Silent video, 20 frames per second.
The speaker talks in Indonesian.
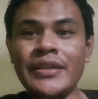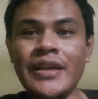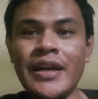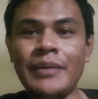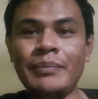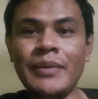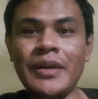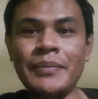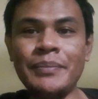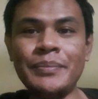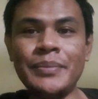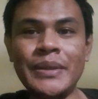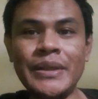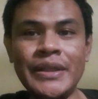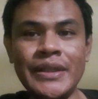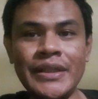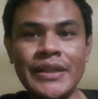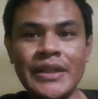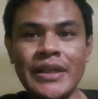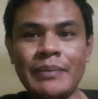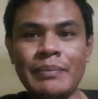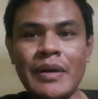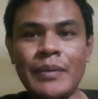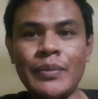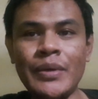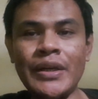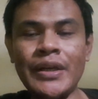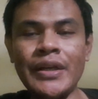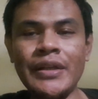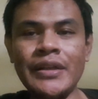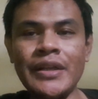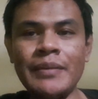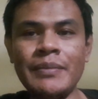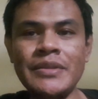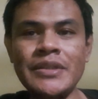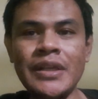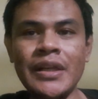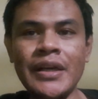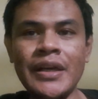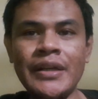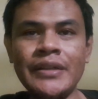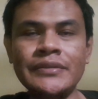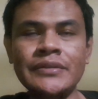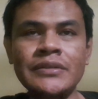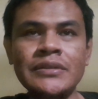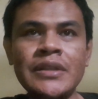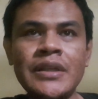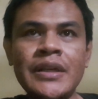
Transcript: yang melebihi kemampuan kita misalkan